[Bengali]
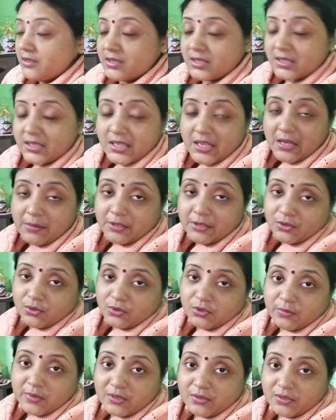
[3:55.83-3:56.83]
সেটাকে আবার
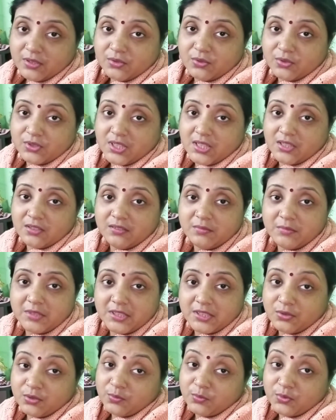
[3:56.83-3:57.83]
চোদ্দবার করে গোছানো
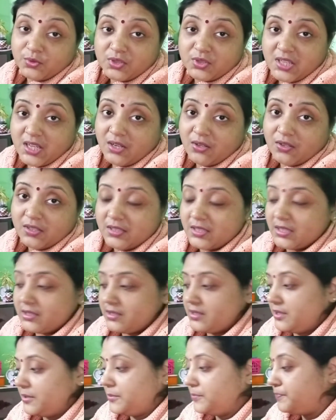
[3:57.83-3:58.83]
মানে খুব মুশকিল হয়ে
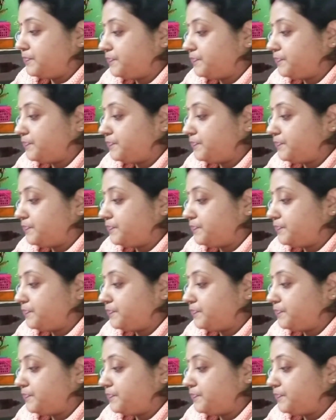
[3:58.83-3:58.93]
যাচ্ছে